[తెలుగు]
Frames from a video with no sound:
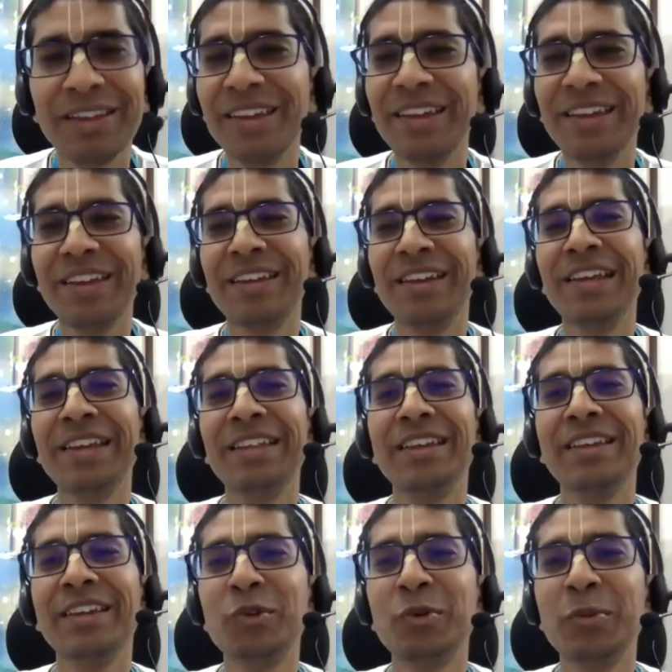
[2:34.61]
ఏ
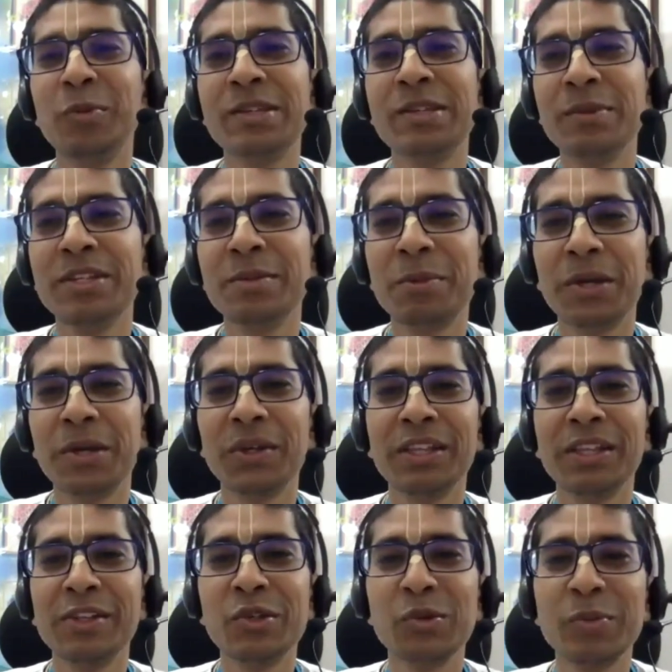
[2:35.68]
లేదయ్యా నువ్వు మంచి మంచి
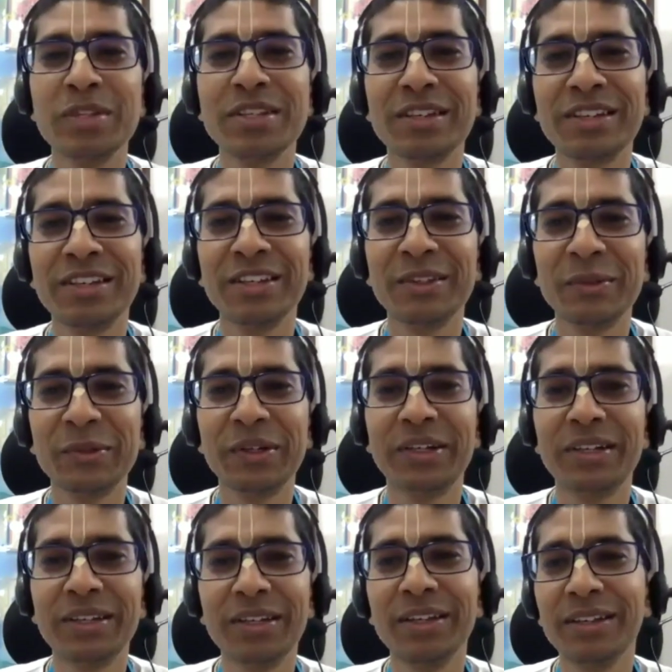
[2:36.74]
పర్వతాలు చూపించట్లేదు
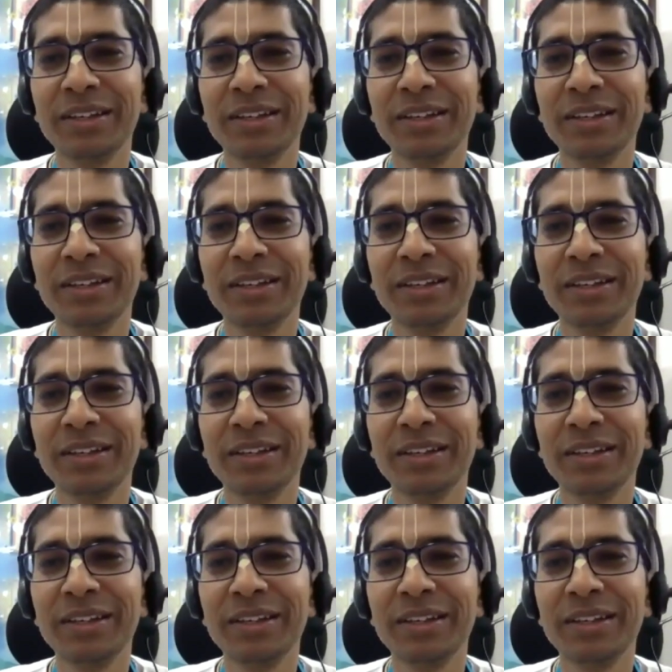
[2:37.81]
అంటే